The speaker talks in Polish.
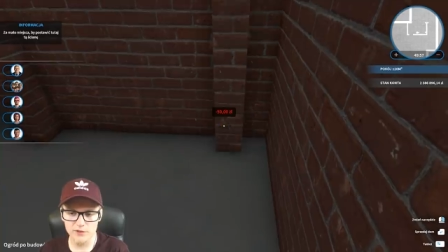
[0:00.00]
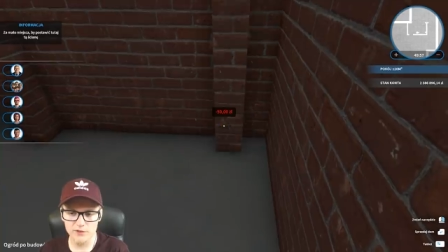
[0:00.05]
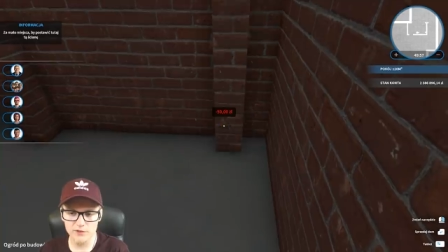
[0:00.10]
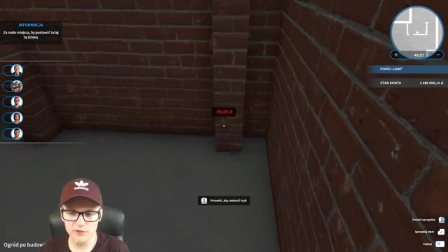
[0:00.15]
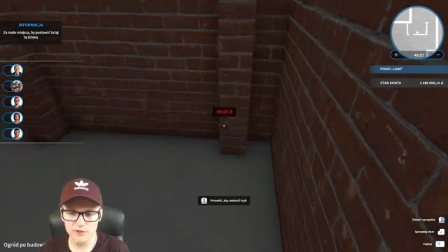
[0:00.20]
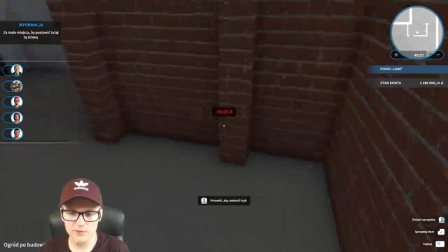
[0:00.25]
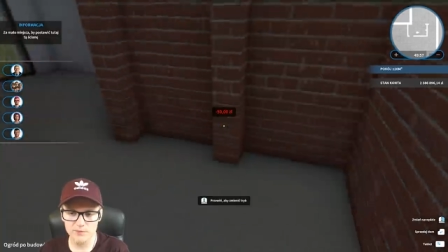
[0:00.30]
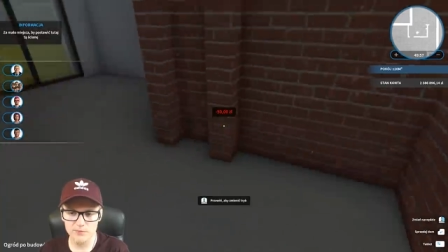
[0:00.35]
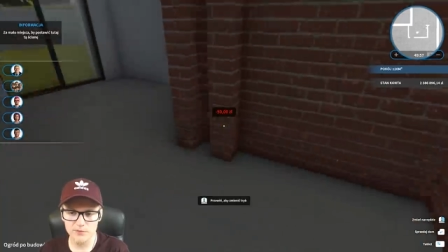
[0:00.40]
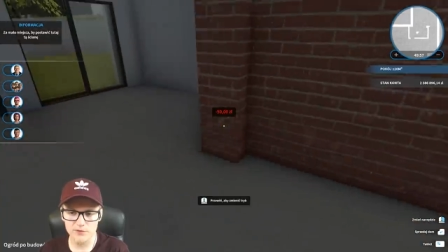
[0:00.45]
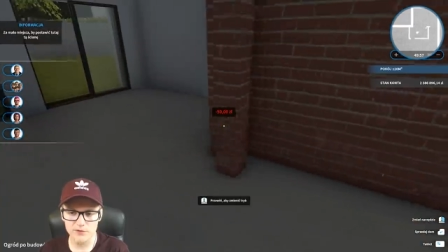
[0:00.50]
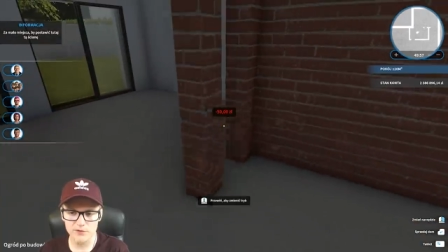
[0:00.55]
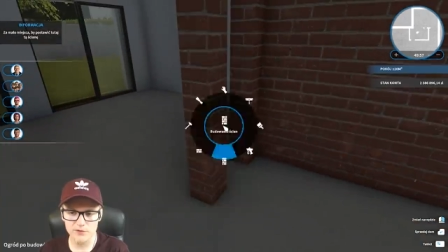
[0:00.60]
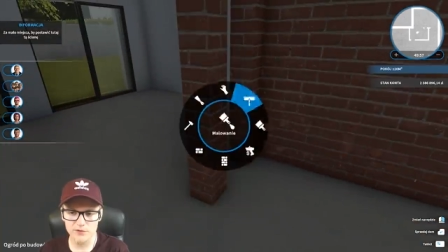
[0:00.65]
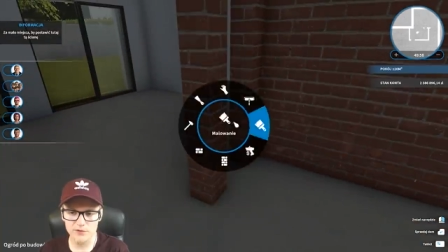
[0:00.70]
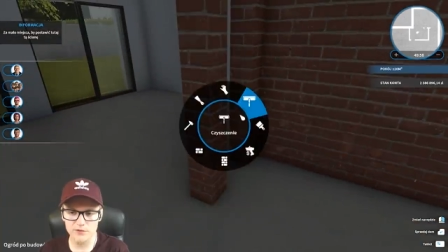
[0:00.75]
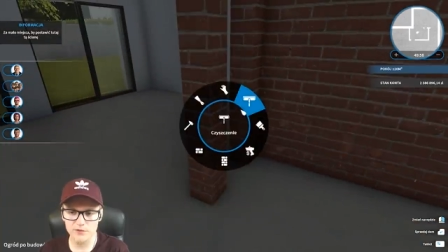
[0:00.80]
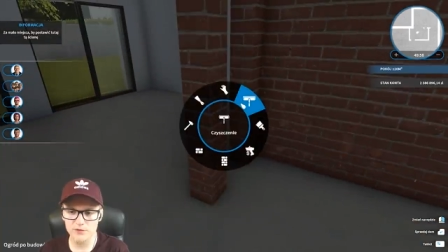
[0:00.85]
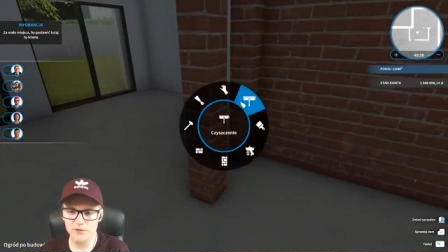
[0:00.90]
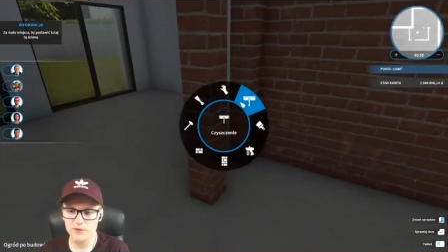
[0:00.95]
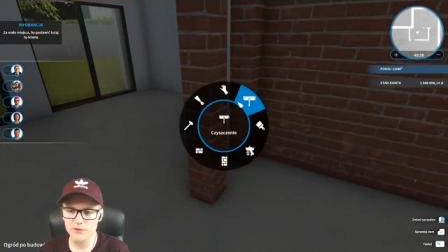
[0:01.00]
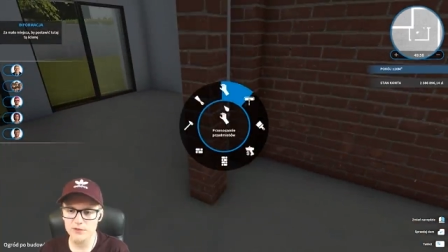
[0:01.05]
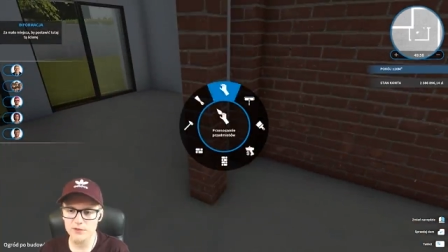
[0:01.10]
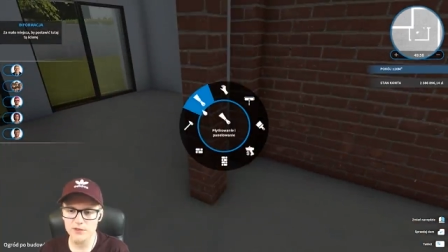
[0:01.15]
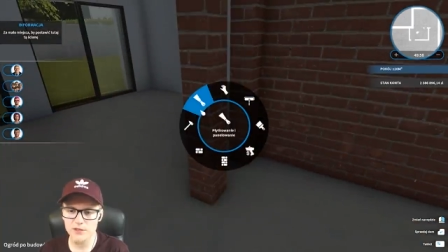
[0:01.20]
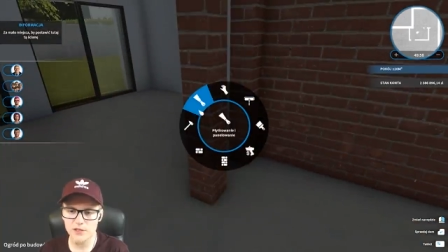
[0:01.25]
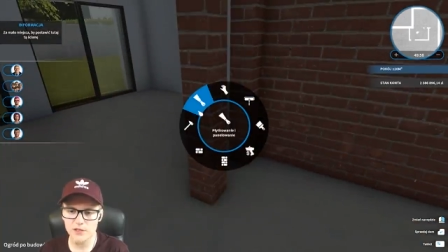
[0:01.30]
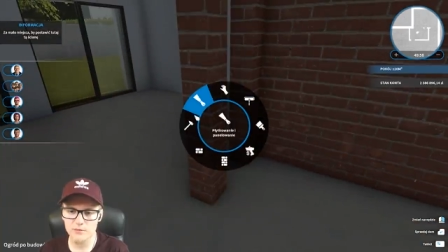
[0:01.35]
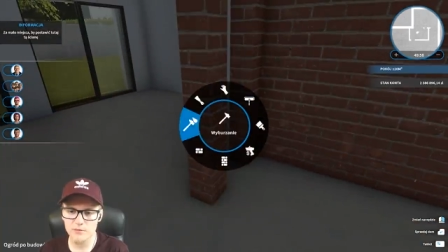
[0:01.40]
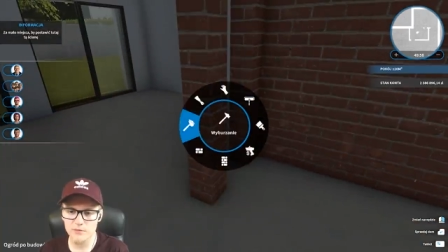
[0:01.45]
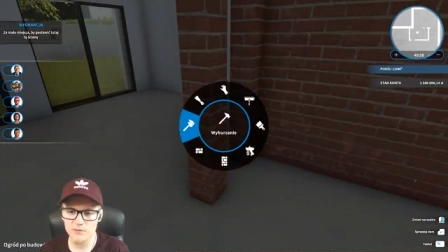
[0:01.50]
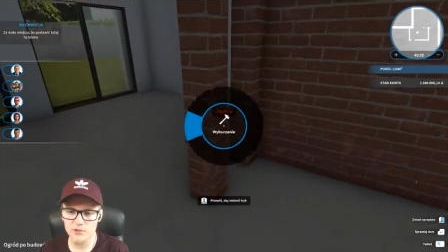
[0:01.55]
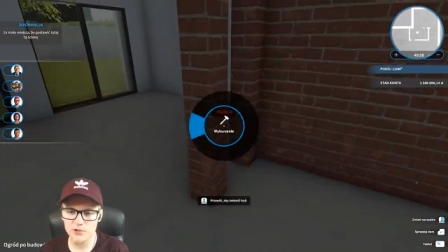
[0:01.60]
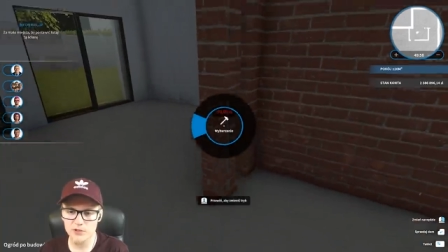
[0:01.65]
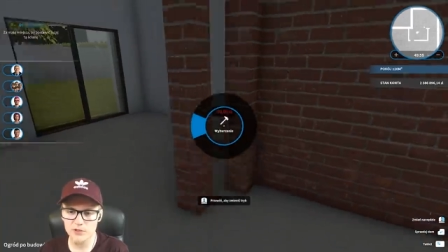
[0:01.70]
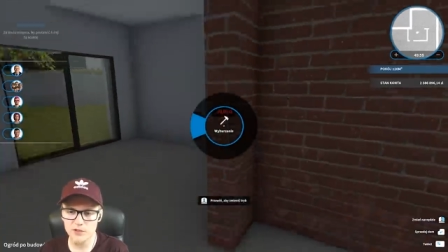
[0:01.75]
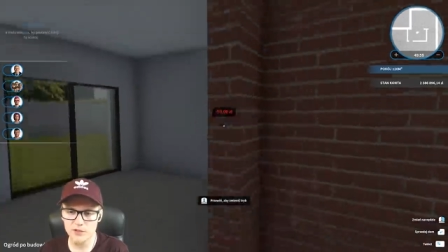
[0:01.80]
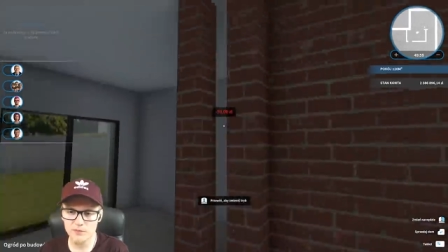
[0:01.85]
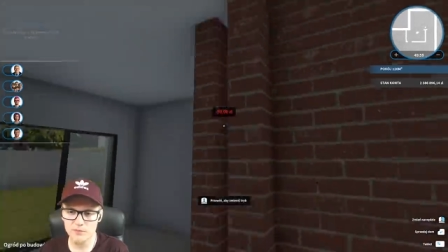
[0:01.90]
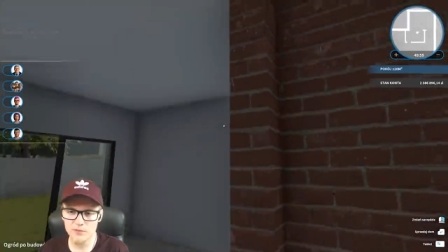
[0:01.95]
no spoko, no to zostańmy
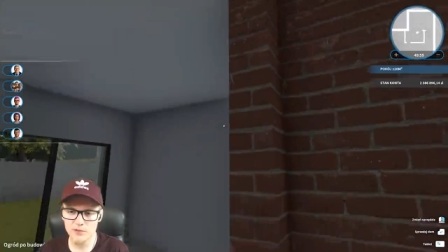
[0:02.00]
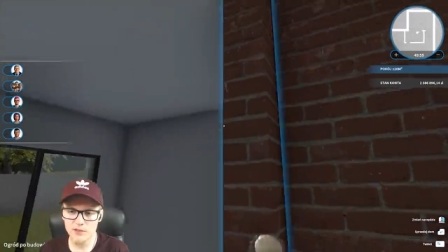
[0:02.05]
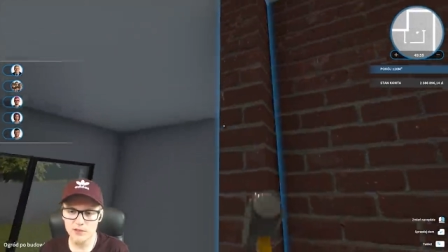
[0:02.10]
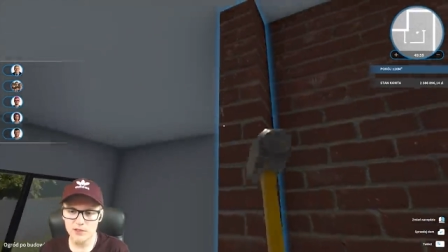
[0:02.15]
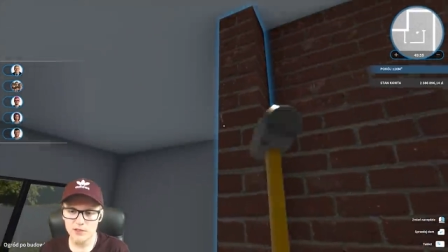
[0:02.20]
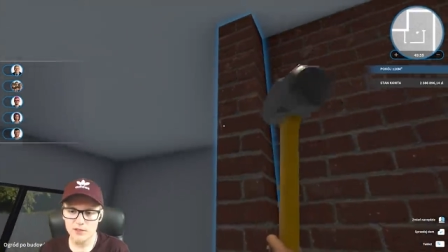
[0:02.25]
przy tym.